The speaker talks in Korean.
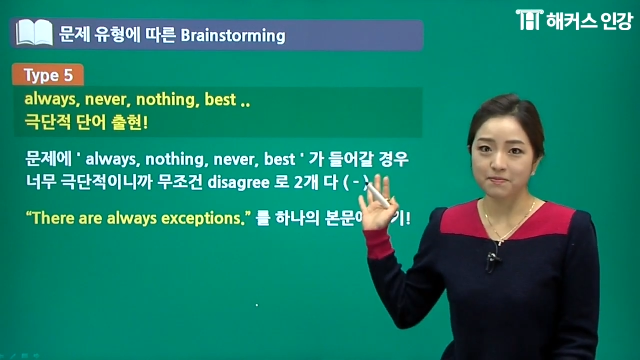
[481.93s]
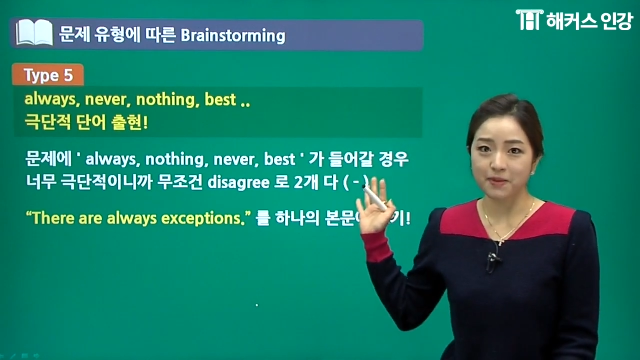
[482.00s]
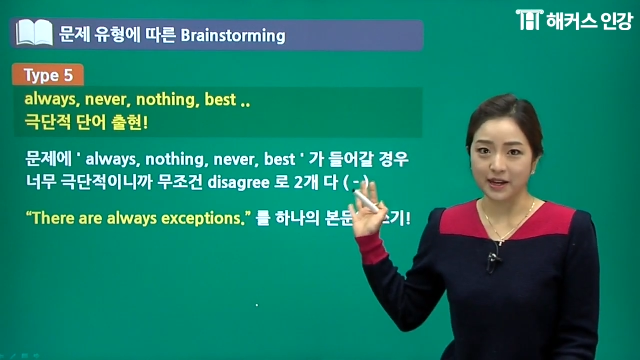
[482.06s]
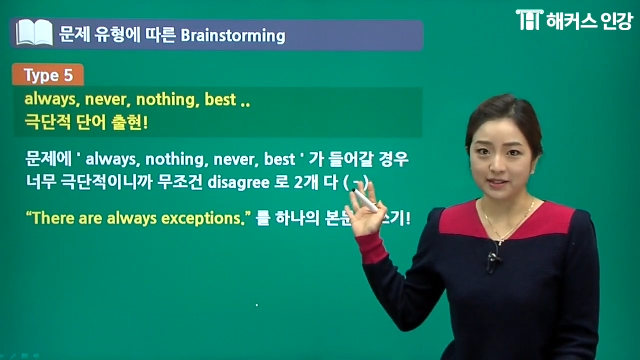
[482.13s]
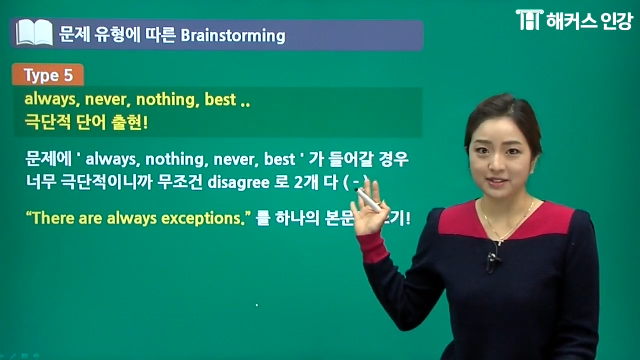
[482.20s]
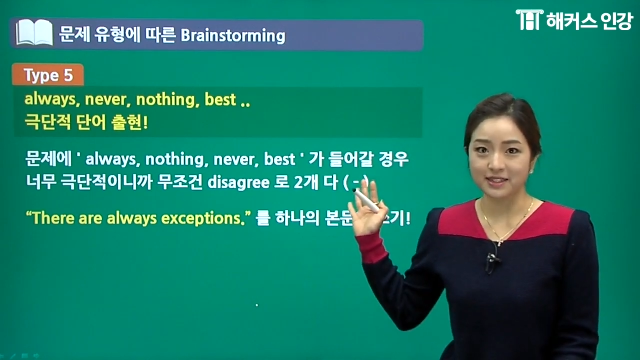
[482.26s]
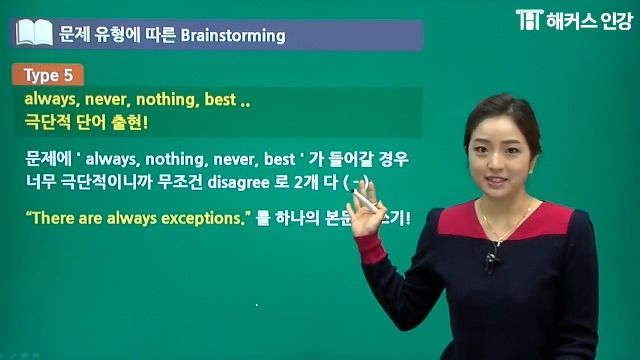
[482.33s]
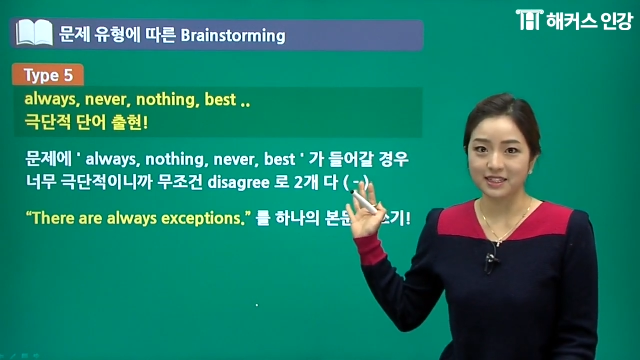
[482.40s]

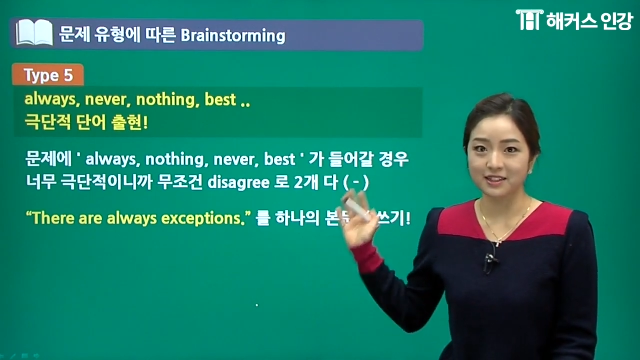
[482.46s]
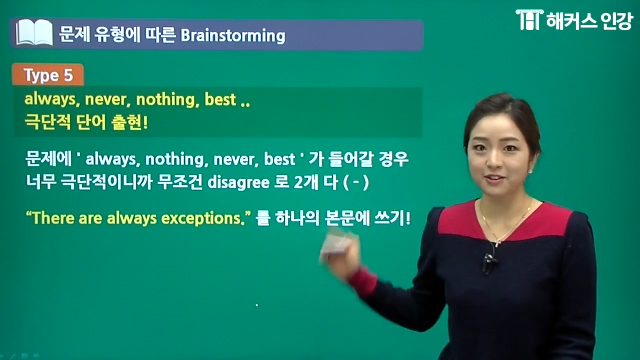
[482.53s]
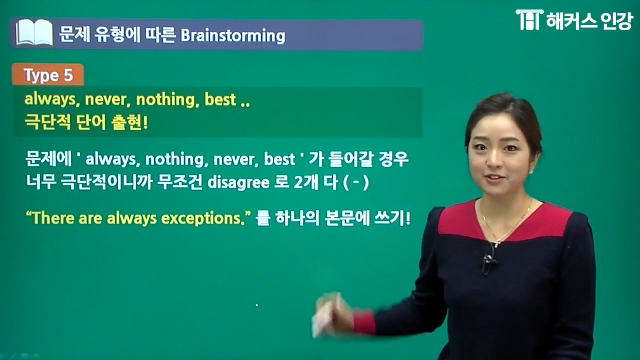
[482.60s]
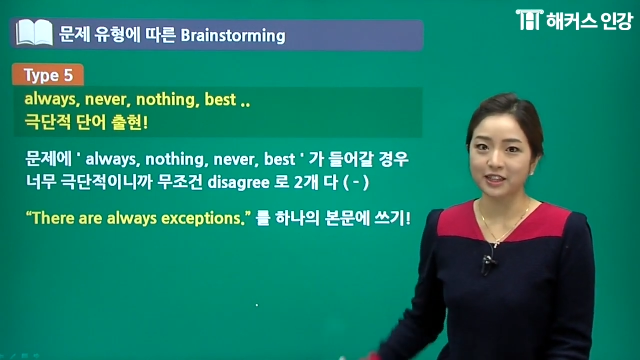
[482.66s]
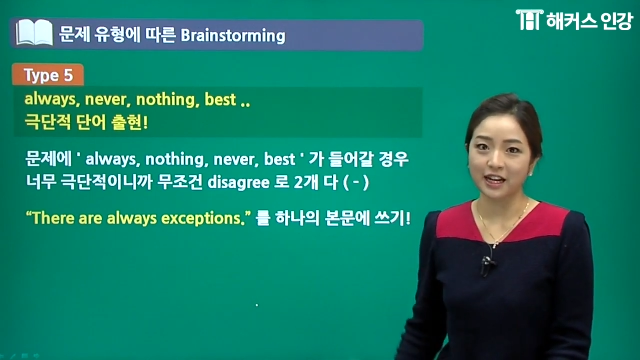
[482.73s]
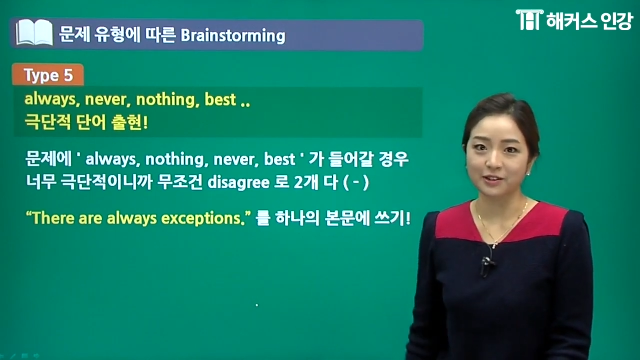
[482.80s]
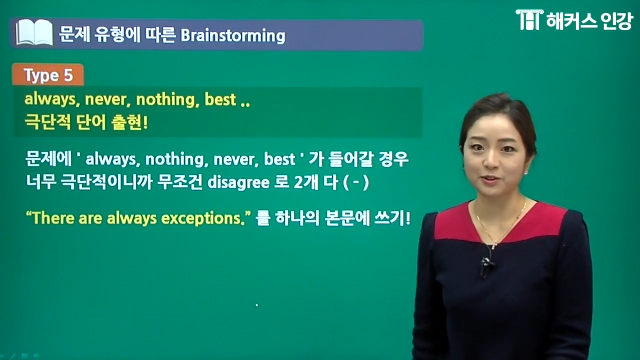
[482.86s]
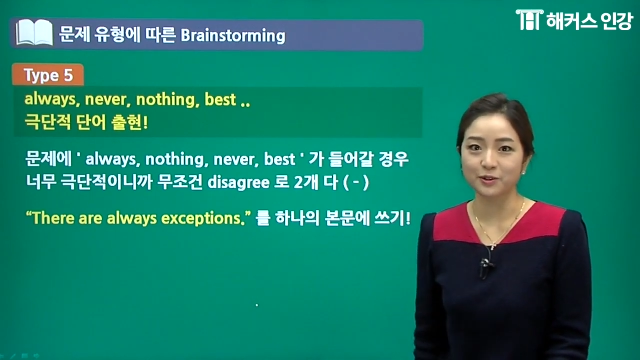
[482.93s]
best
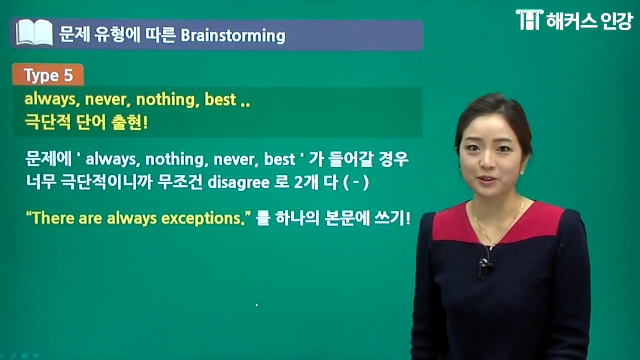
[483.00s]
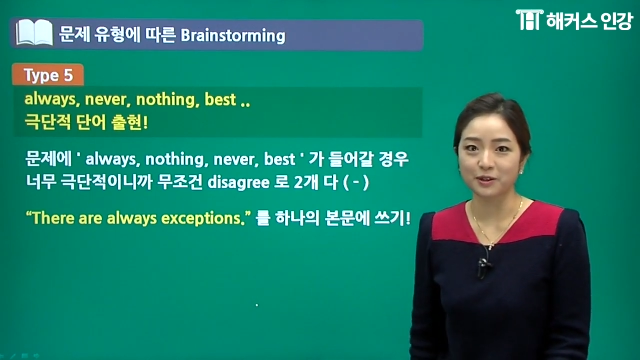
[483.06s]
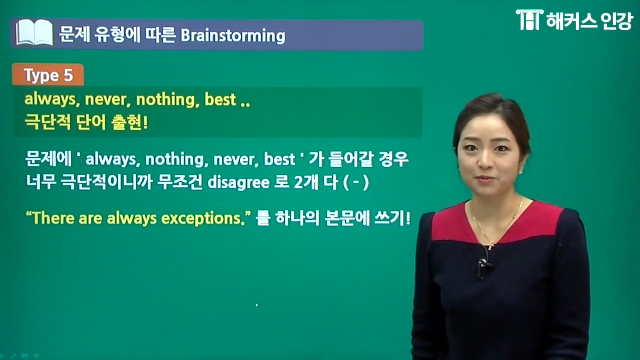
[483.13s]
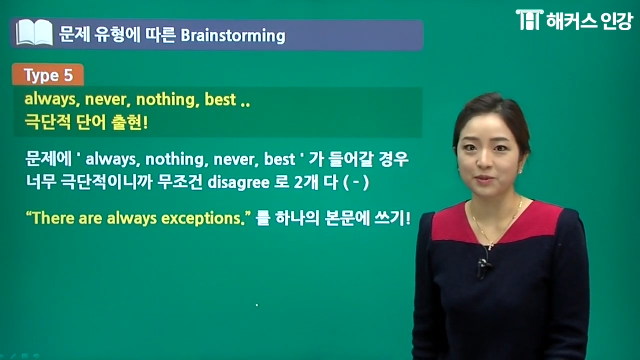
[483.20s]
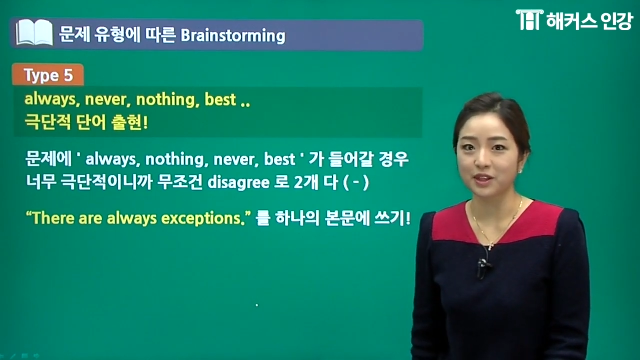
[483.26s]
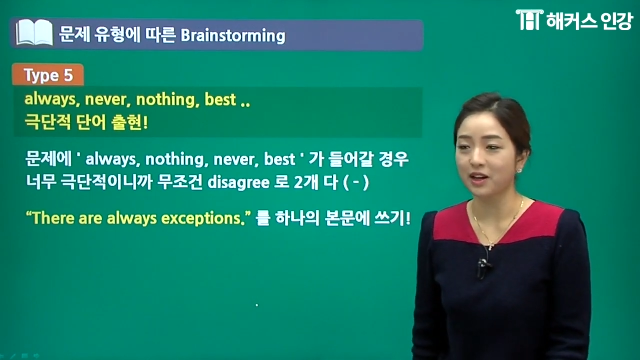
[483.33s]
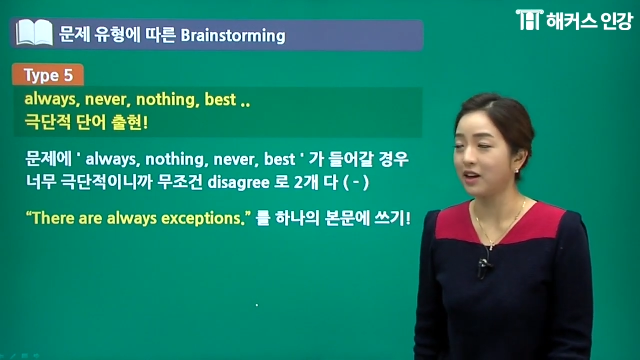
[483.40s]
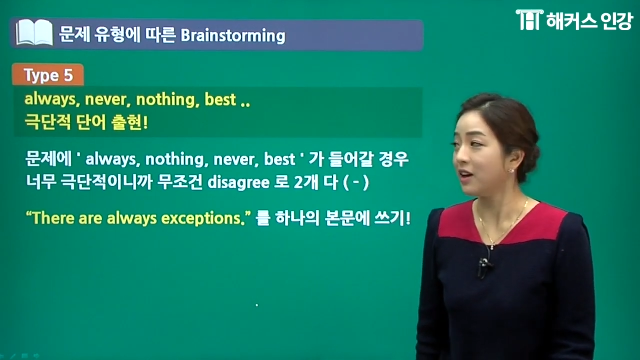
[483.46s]
이런
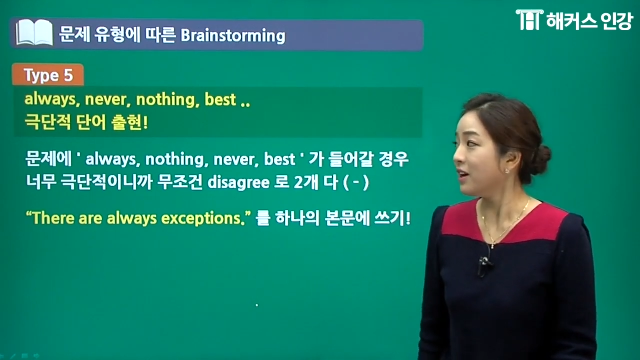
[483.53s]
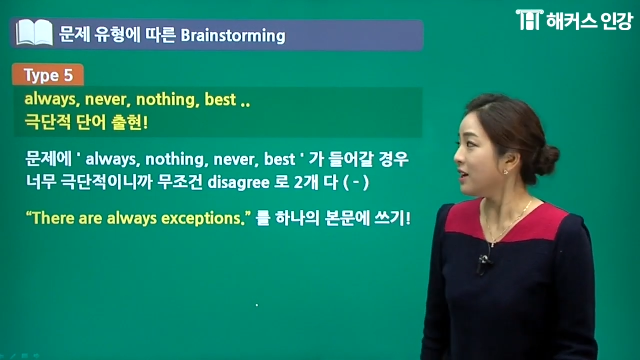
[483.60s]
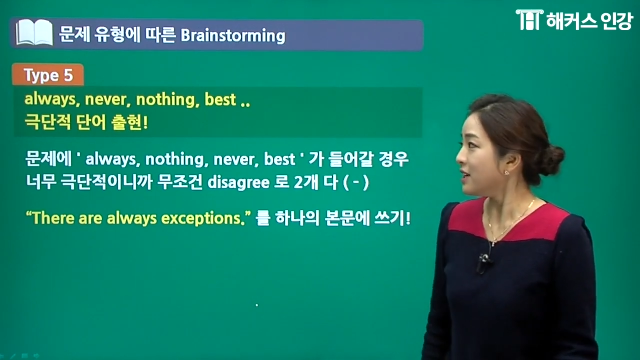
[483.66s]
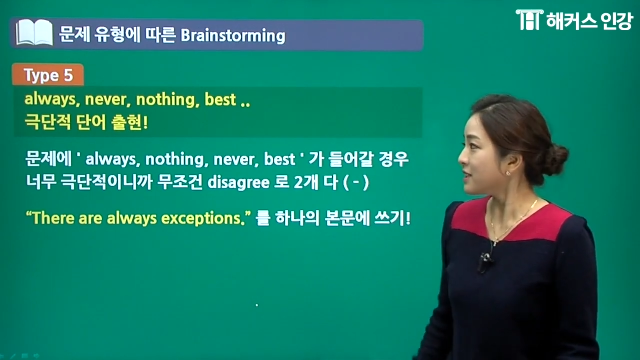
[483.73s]
단어들입니다.